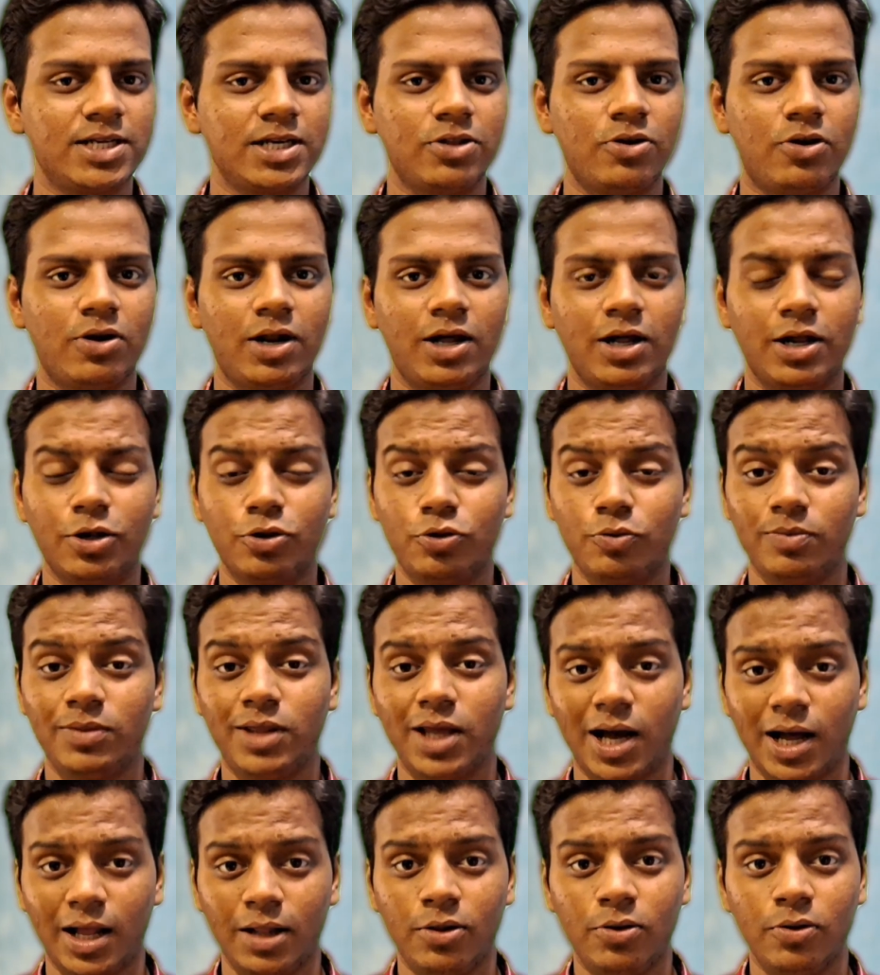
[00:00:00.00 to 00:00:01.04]
के दौरान अगर तुम
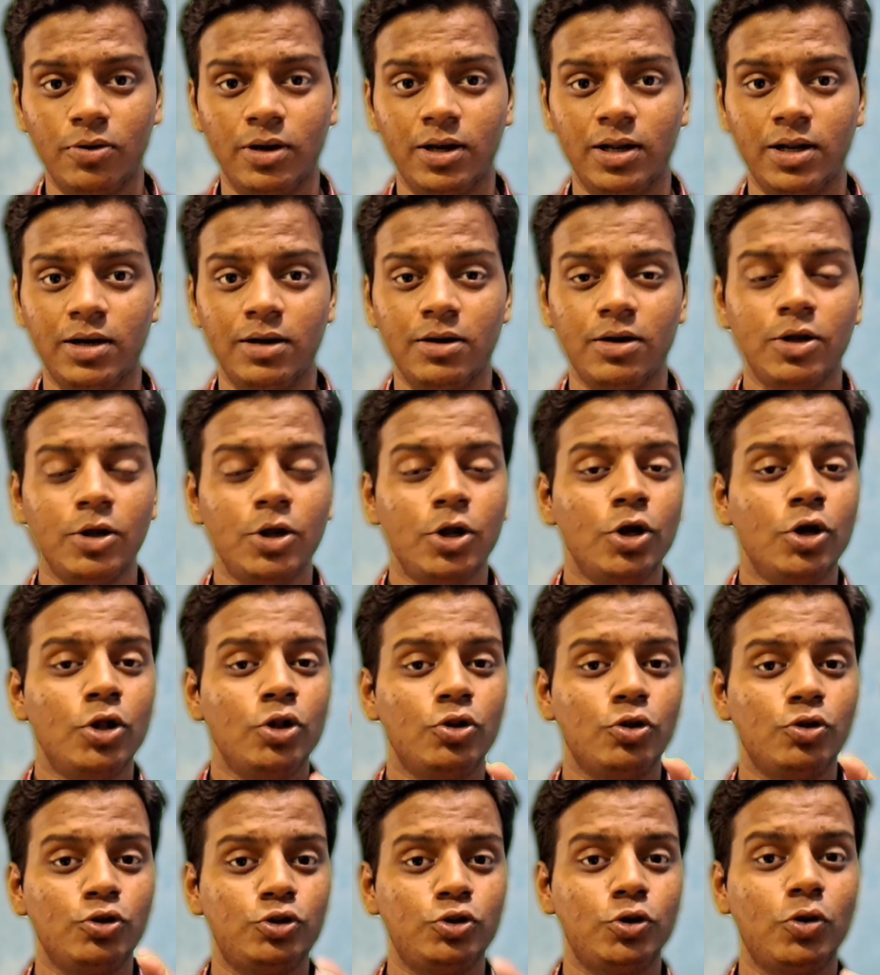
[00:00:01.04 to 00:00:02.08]
ध्यान दोगे ना
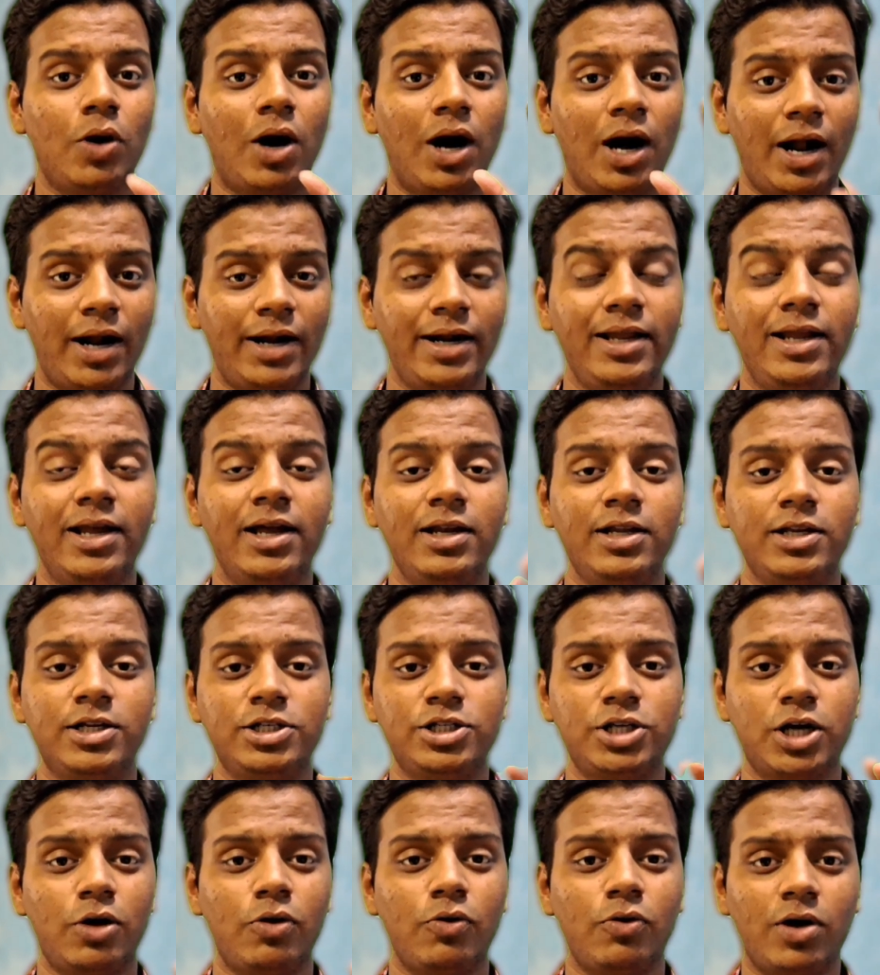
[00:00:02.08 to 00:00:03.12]
तो जो हार्डी यानी कि
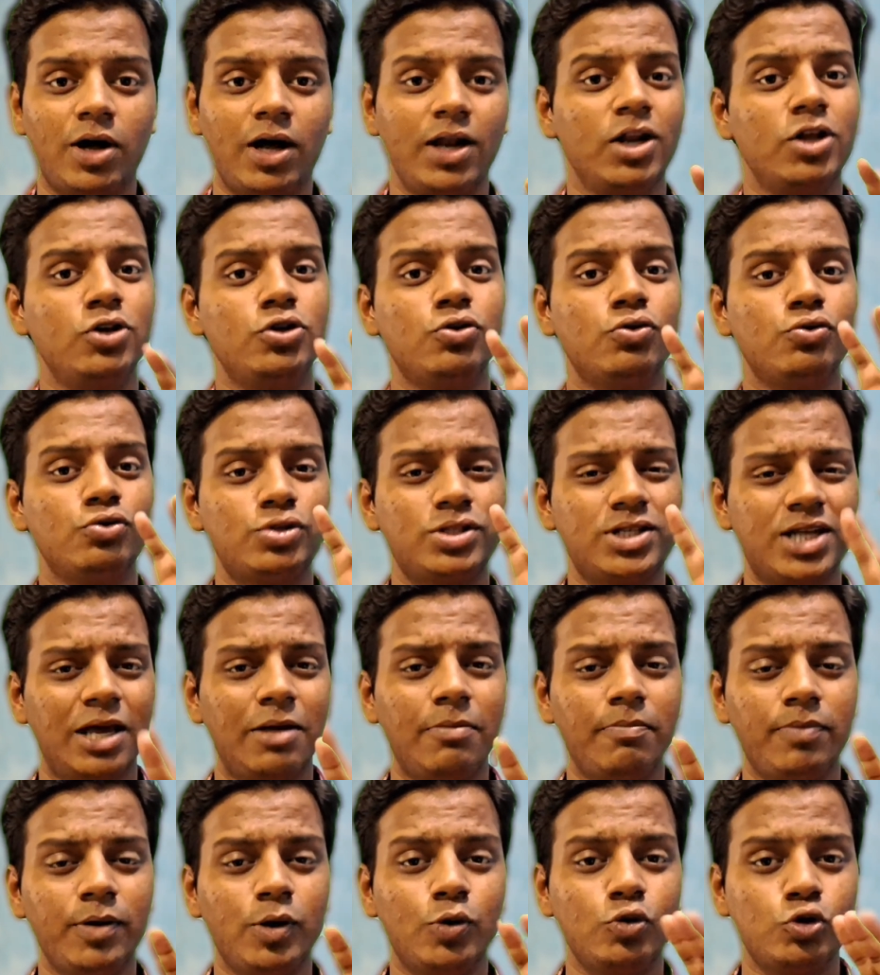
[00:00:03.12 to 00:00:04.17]
शाहरुख खान ने जो उस टाइम
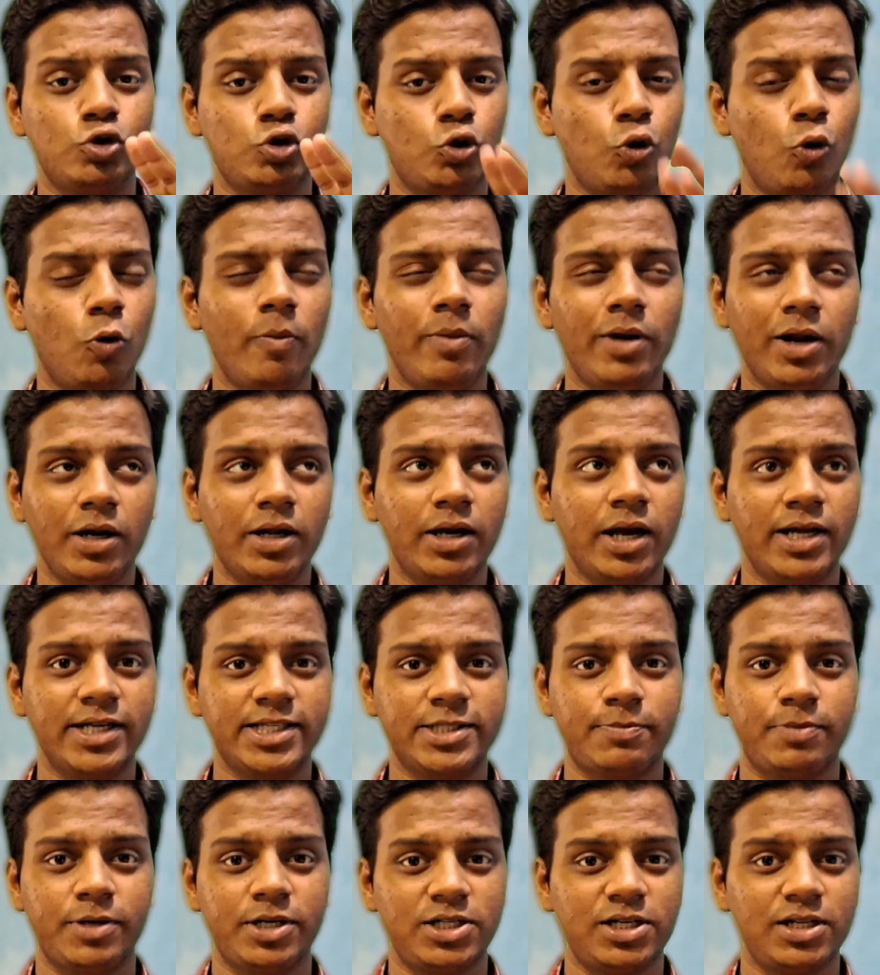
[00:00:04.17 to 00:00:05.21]
पे कुछ दो मिनट का
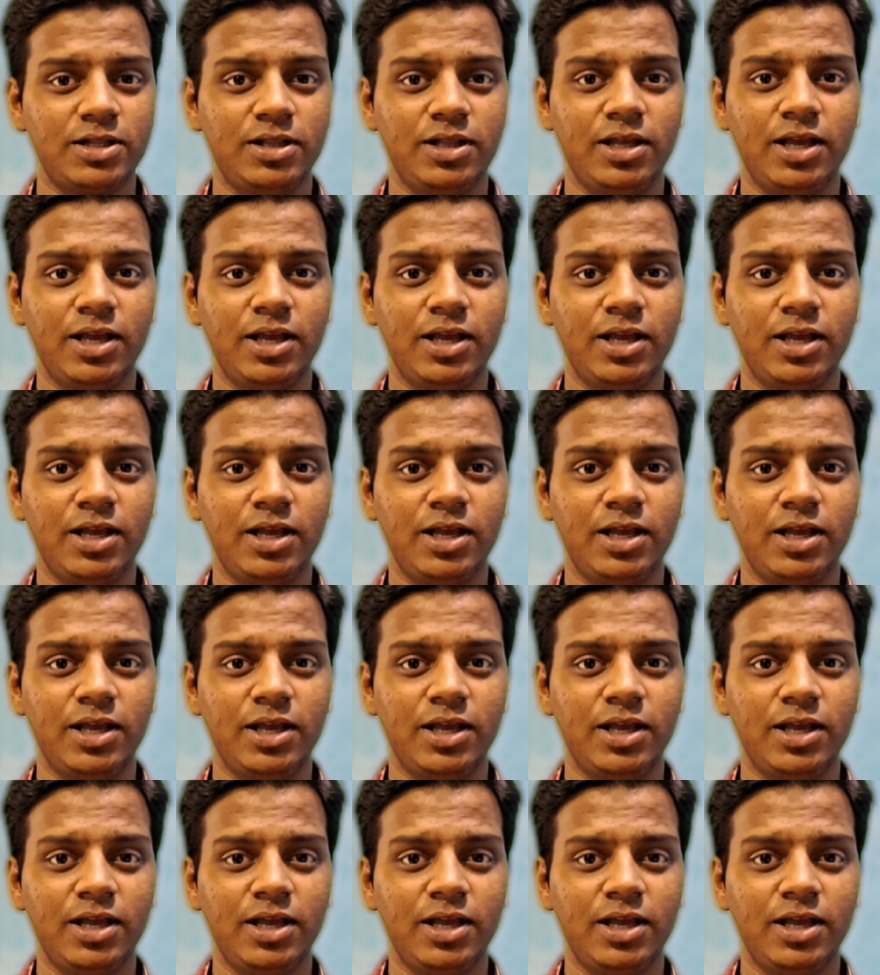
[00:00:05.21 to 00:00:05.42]
एक्सप्रेशन